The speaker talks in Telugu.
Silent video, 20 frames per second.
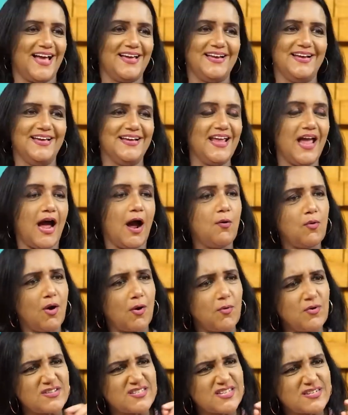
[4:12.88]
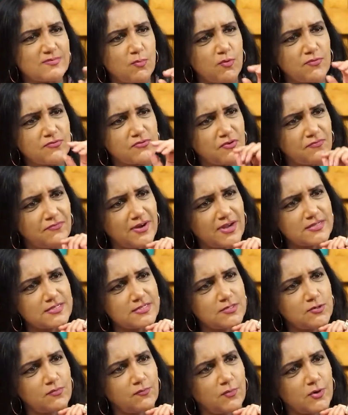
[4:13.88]
అలాగే హౌ హౌ డస్ ఇట్ మూవ్ సో
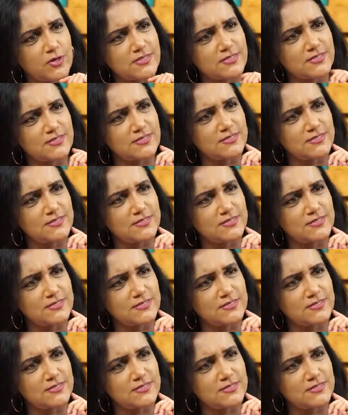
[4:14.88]
ఫాస్ట్ యువర్ వాయిస్